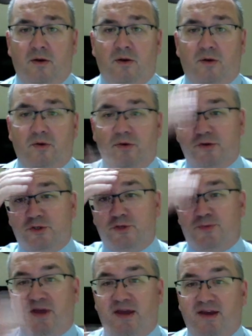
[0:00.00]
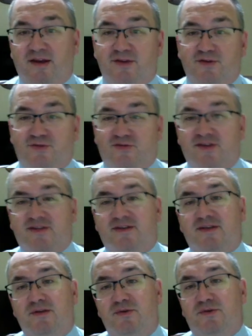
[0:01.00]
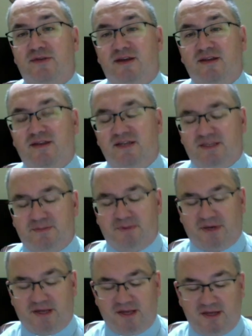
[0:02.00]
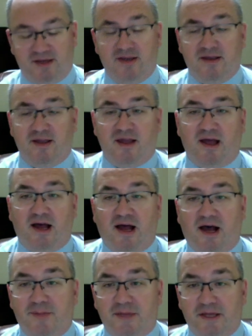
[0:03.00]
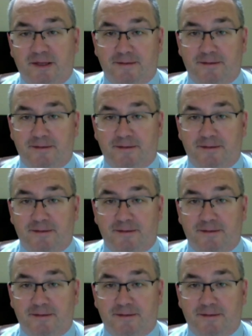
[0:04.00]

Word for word: Au nom du Père et du Fils et du Saint-Esprit. Amen.